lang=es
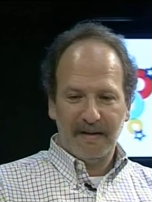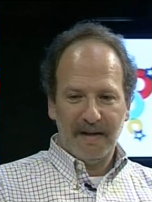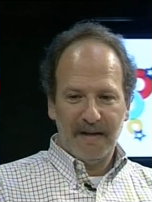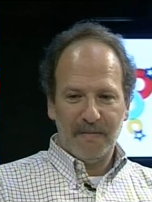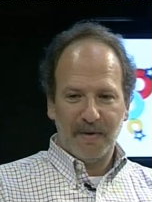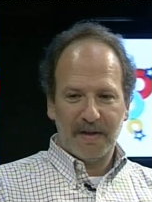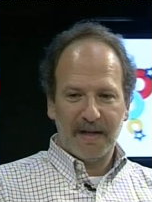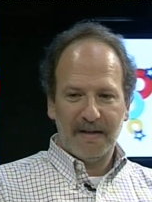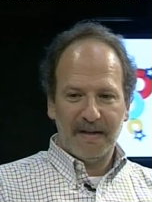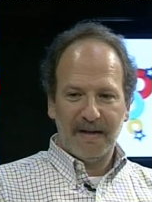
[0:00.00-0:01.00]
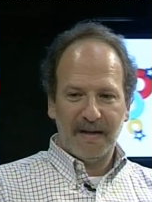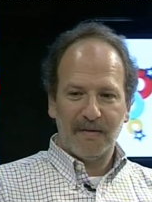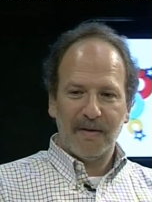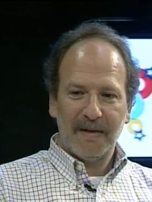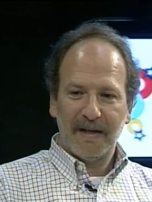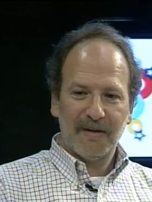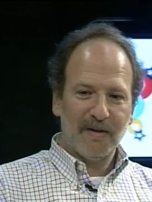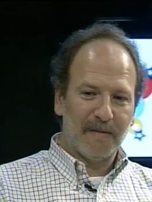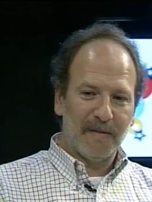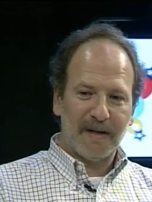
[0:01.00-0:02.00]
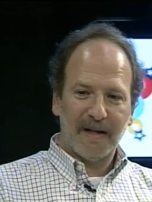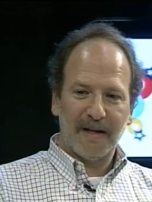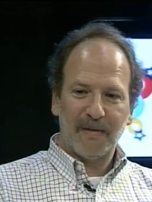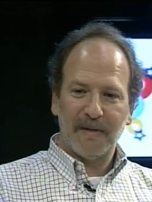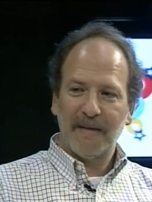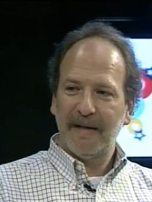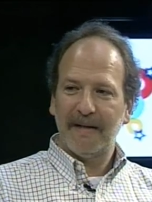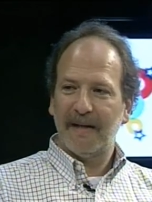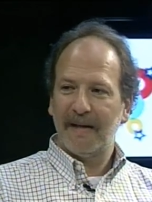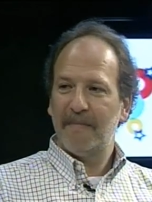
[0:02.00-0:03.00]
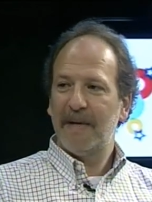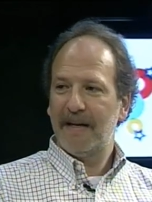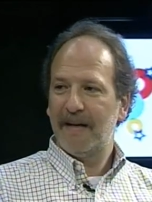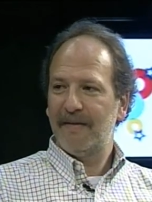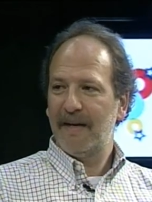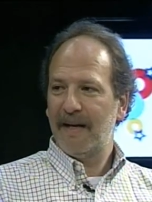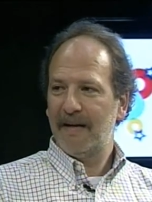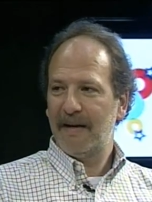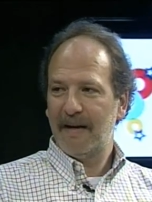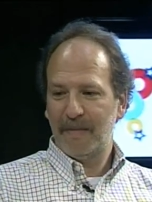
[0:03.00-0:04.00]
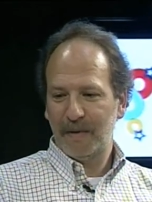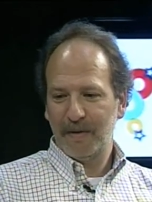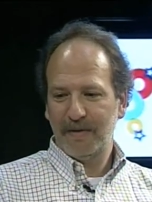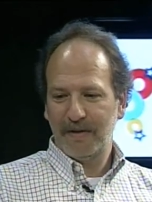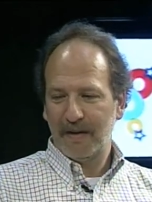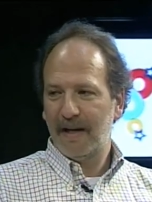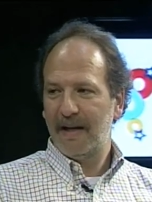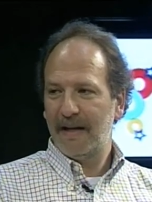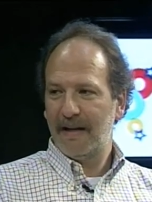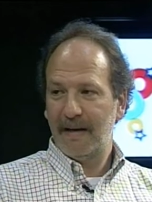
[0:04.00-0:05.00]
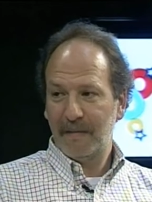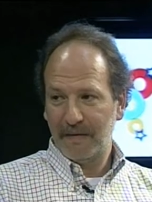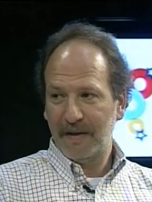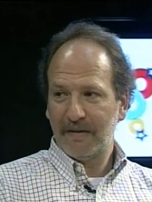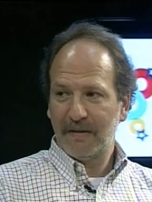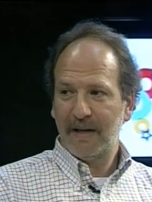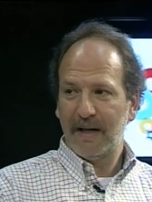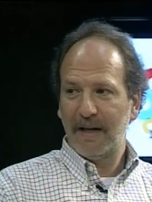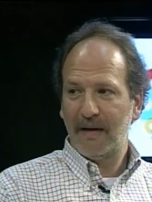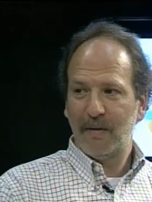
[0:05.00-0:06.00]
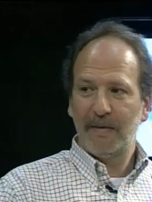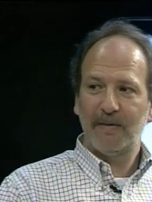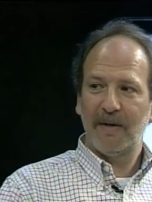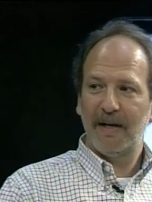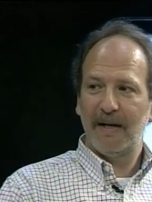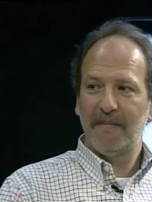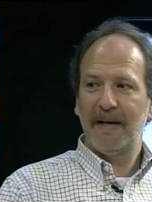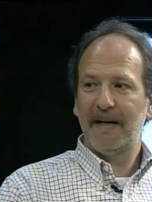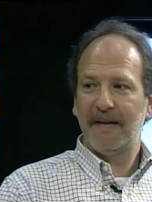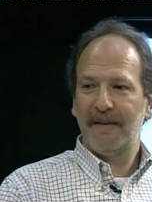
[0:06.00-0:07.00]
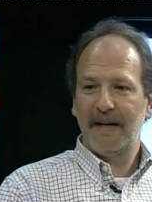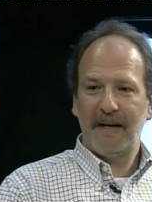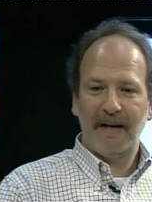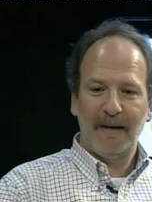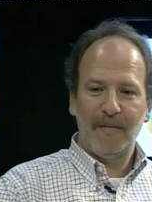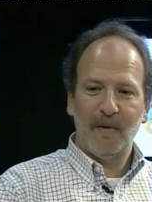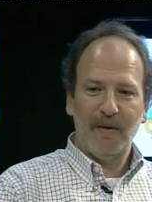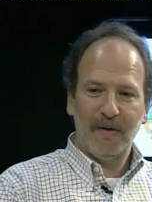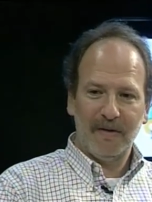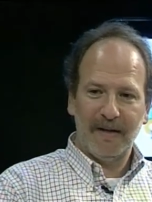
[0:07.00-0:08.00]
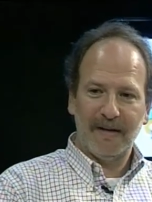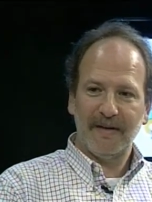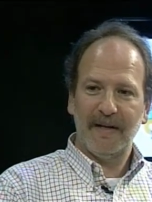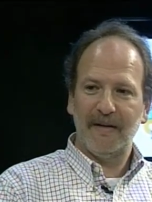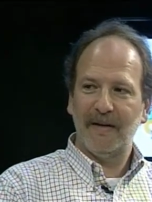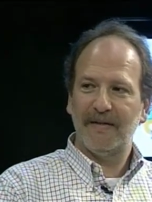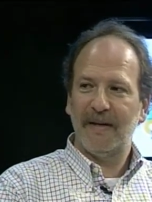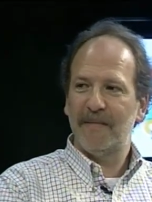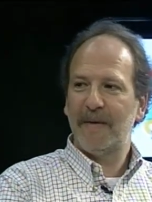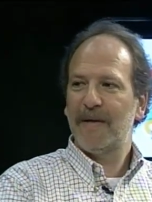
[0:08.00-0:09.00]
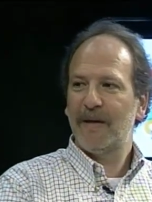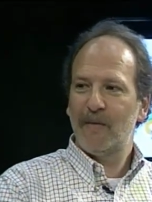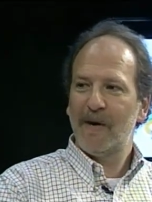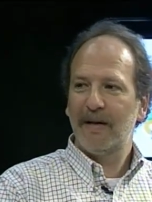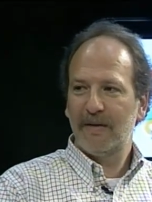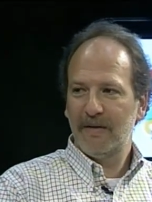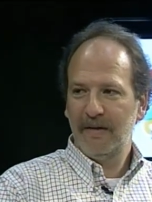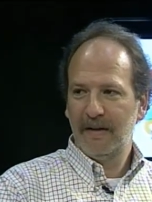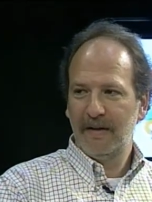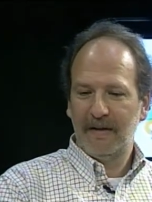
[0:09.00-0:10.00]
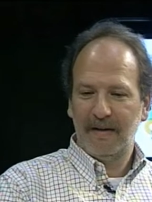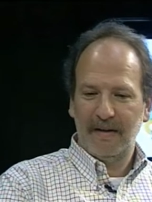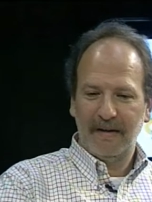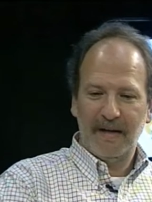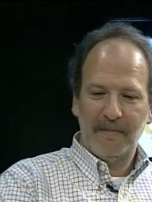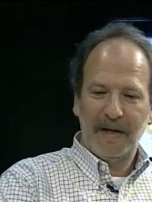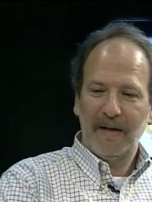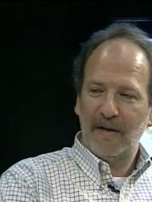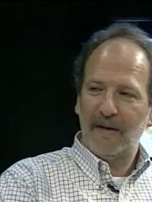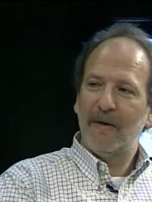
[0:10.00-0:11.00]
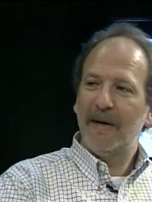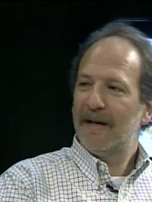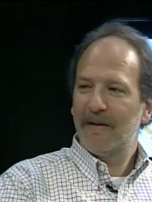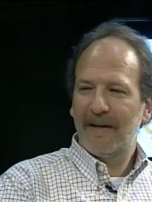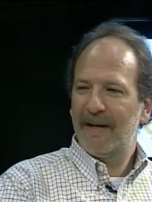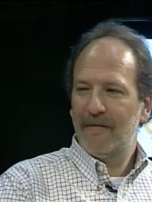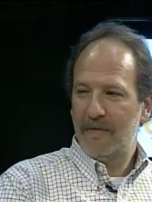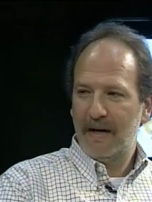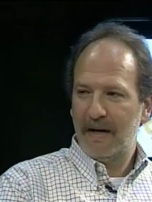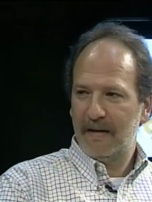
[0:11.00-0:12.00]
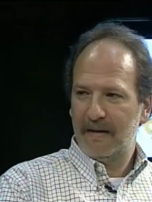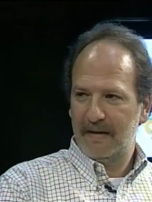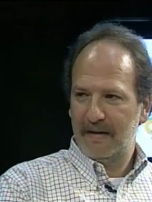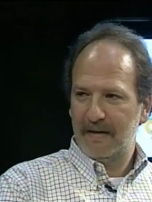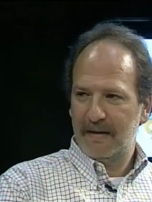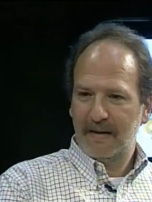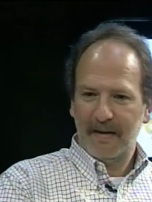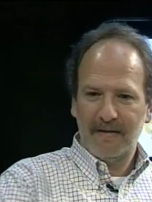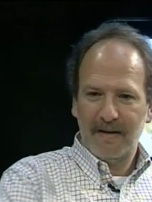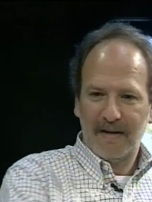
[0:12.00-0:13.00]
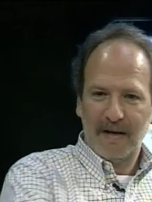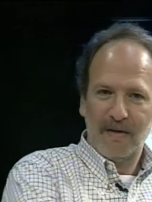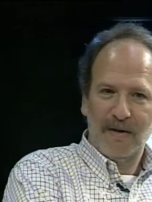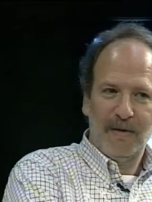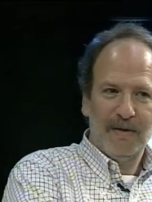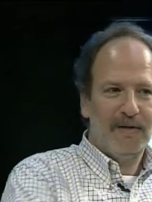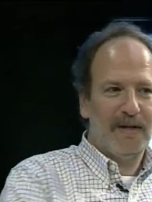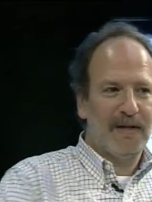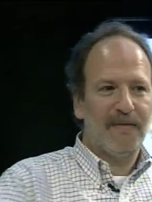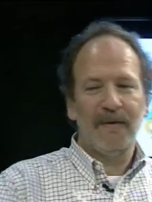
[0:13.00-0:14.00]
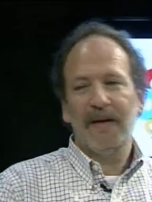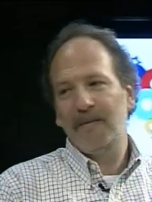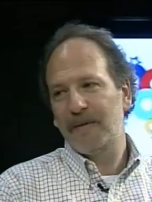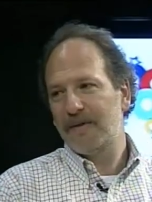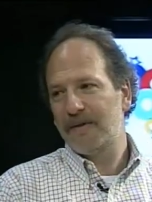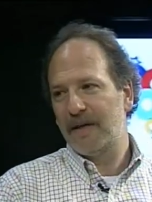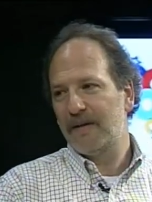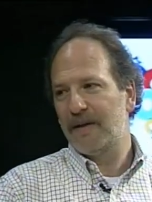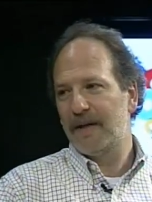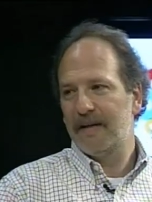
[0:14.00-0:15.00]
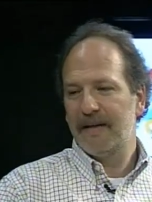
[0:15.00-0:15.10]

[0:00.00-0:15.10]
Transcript: importante intelectualmente que yo, como Enrique Bustamante, que en España decía, a propósito de la, ley, de la modificación de la ley audiovisual en España, decía, el modo de hacerlo es en el primer cuarto del periodo de gobierno de quien fuera, que se entran con los votos y está fuera de un proceso electoral.